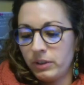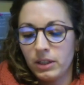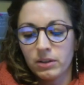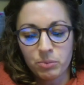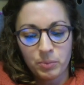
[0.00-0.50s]

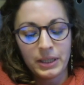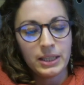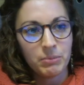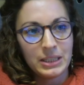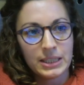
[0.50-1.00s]
fil à peu près
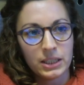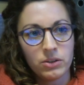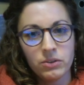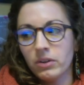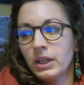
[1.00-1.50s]
d'un mètre
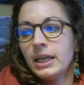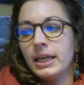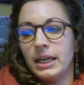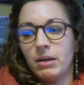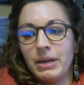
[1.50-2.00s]
cinquante
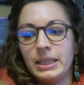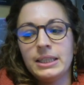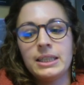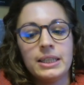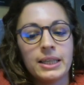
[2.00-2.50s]
et la balise est